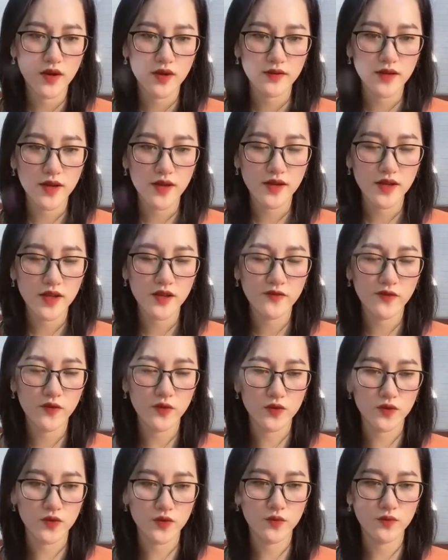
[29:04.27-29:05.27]
Đến khi
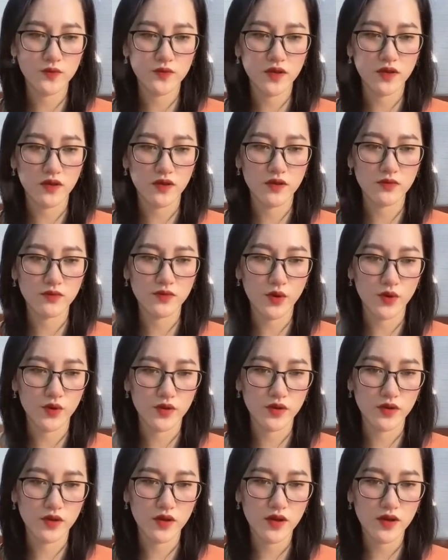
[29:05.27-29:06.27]
Phù Dung thở không nổi
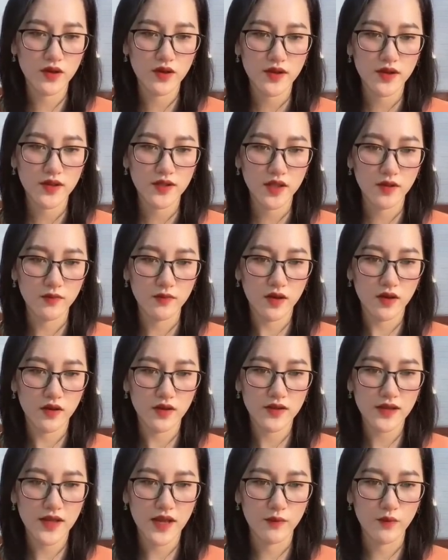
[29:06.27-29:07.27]
nữa thì
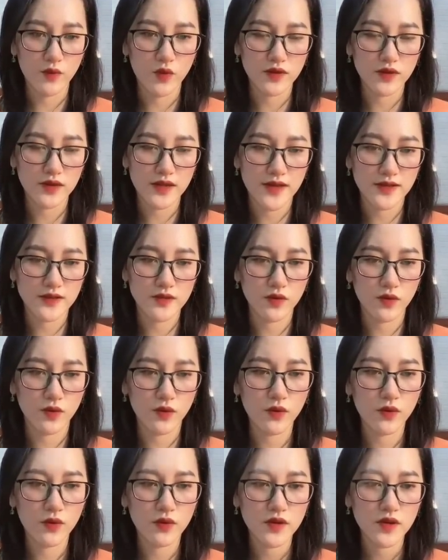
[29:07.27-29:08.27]
mới tạm buông tha cho
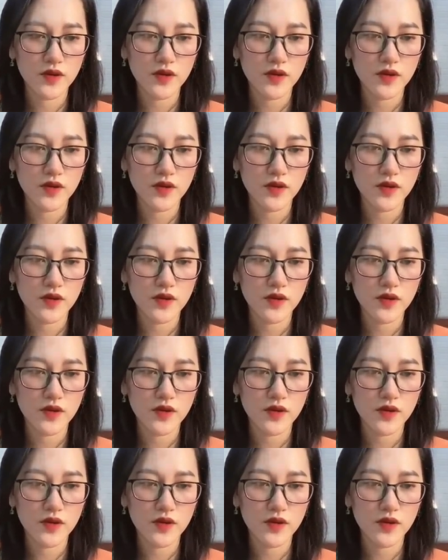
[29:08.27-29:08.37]
cô.